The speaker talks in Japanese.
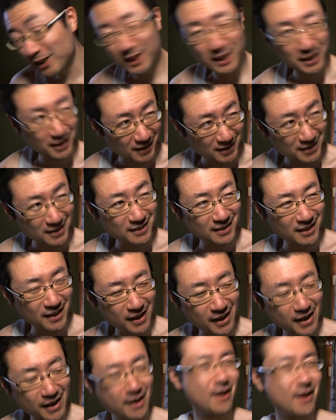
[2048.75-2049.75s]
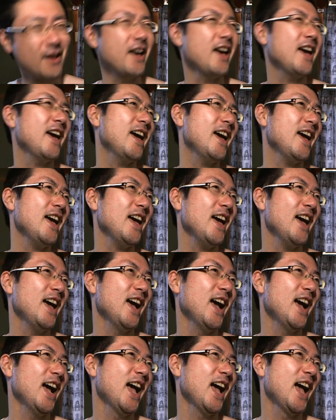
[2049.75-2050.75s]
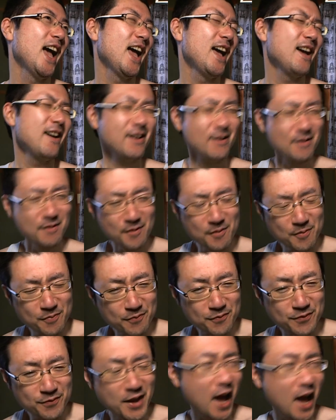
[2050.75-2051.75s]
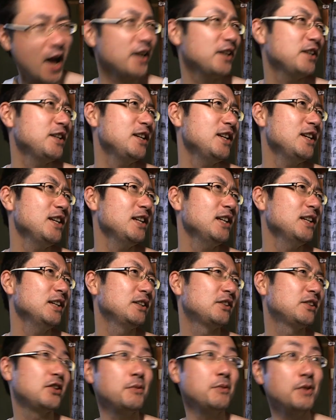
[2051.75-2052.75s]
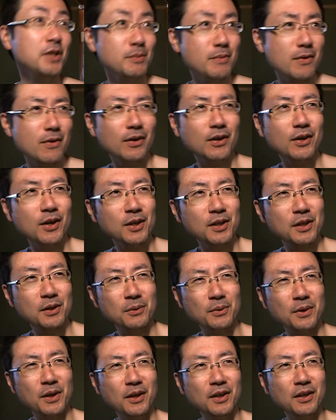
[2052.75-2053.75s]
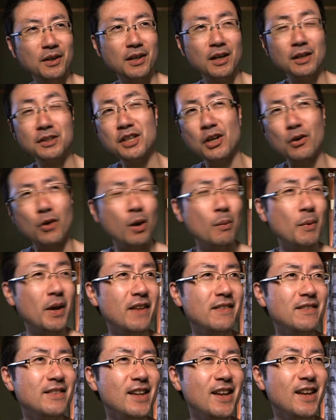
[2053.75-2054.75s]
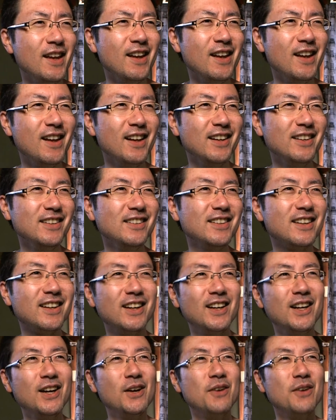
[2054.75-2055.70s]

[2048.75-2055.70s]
キラリンって、えー、何君に迷惑かけたのなんか、じゃあごめんねって。